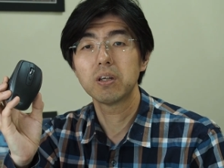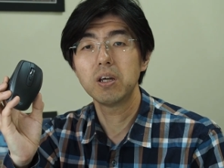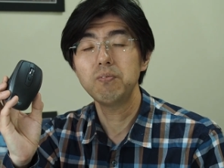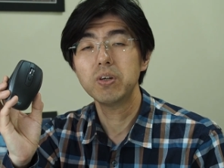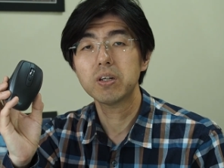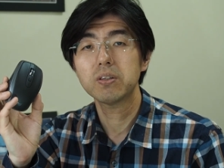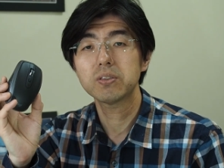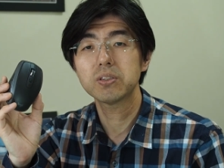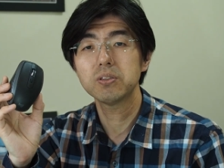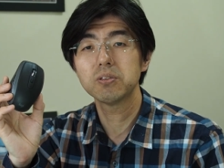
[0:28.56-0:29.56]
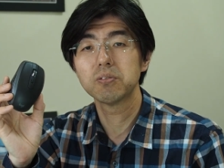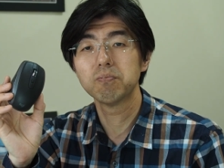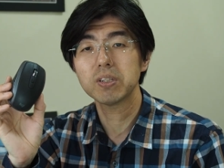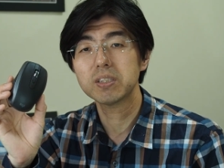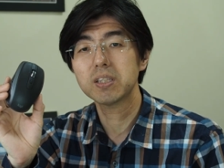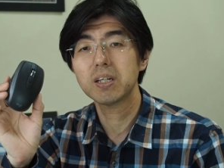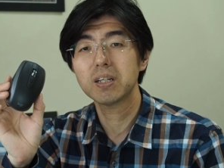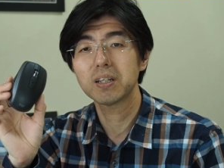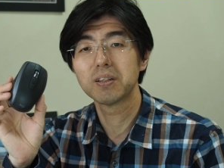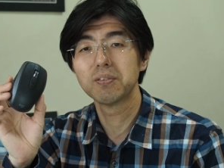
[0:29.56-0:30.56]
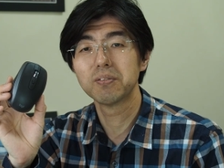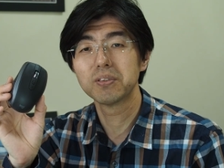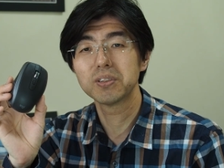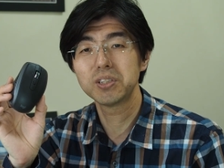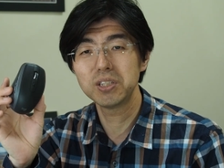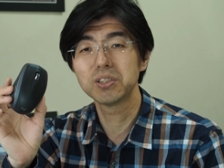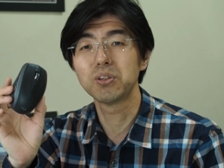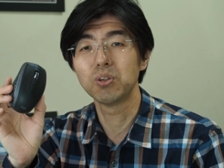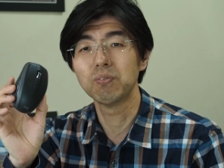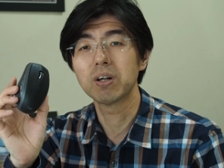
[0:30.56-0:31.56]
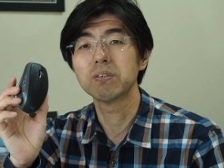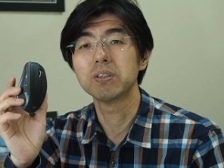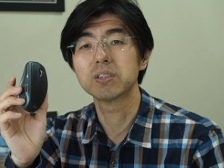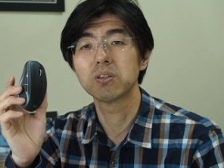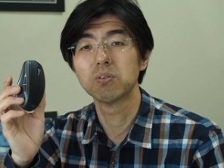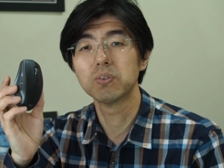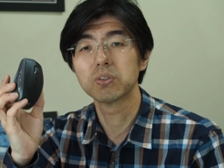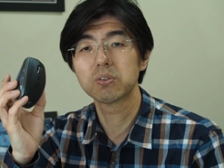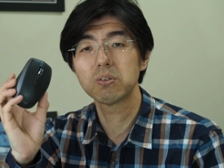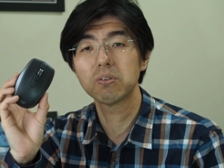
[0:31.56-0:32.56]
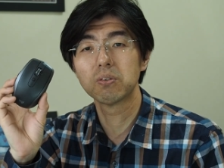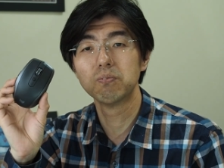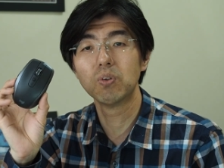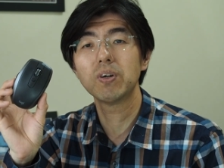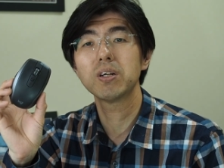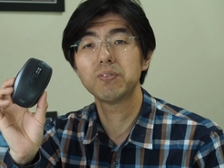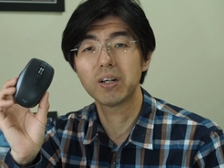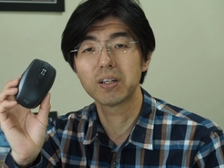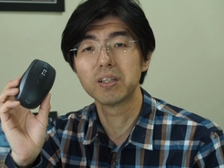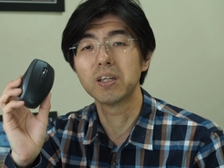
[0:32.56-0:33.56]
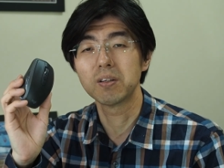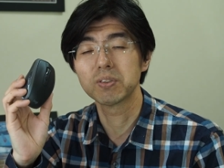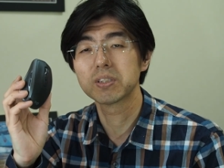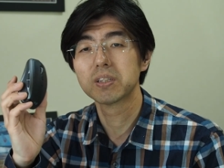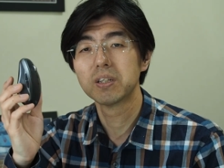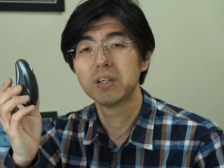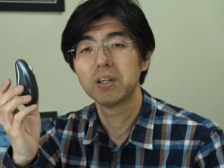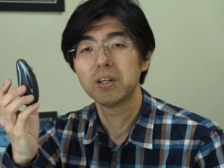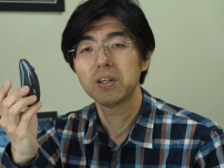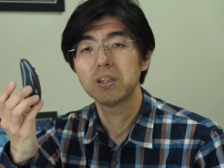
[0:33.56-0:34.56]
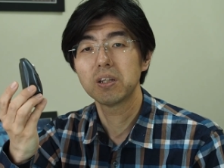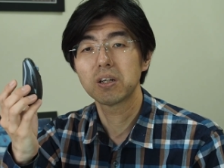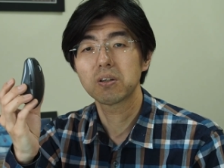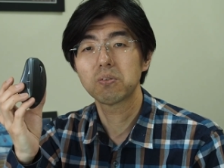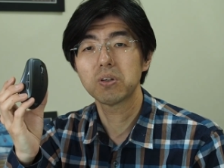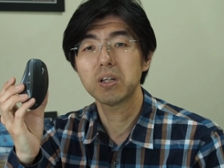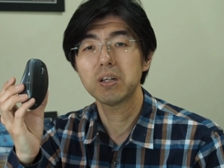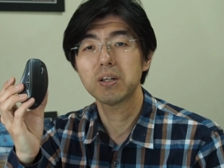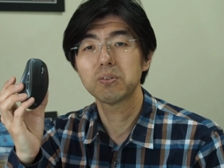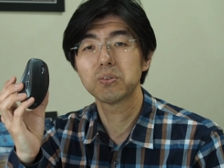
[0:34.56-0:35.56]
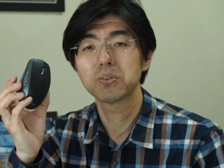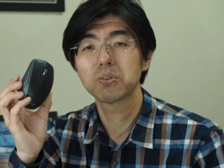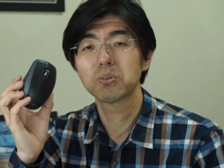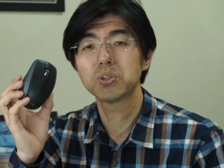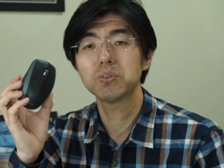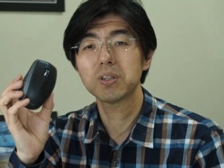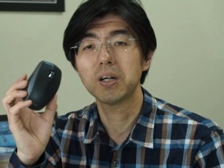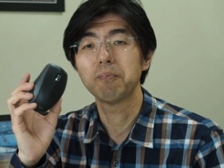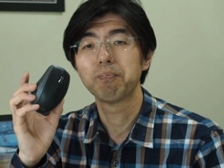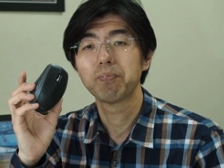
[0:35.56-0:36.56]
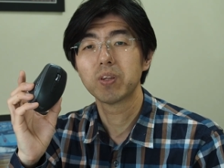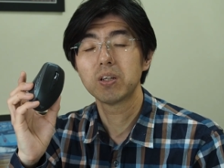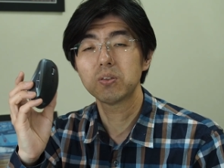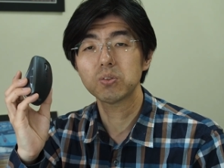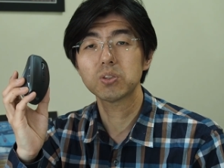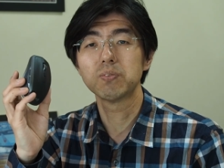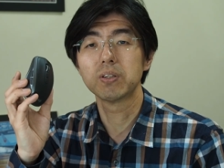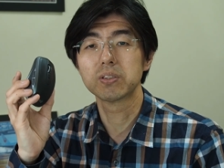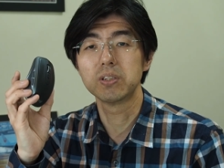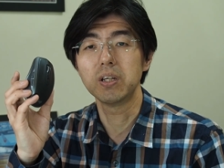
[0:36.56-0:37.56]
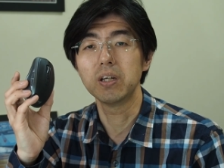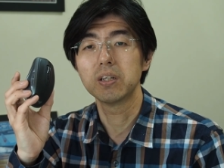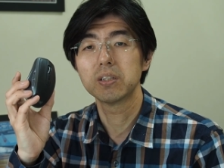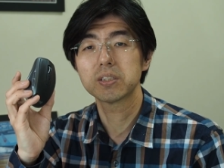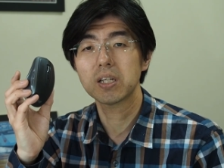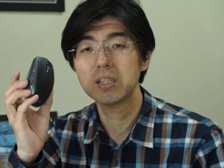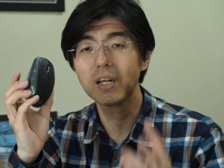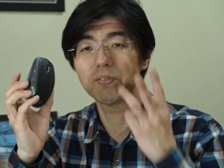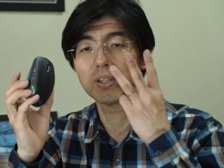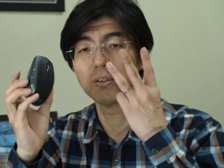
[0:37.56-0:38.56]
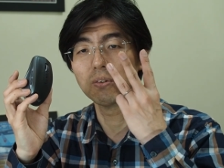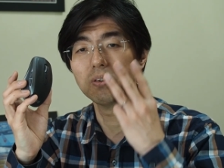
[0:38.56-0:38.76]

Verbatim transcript: MX マスターシリーズていうのもあるんですけどもそれのモバイル版になりますでこれあの特徴が1つのマウスで3台までの、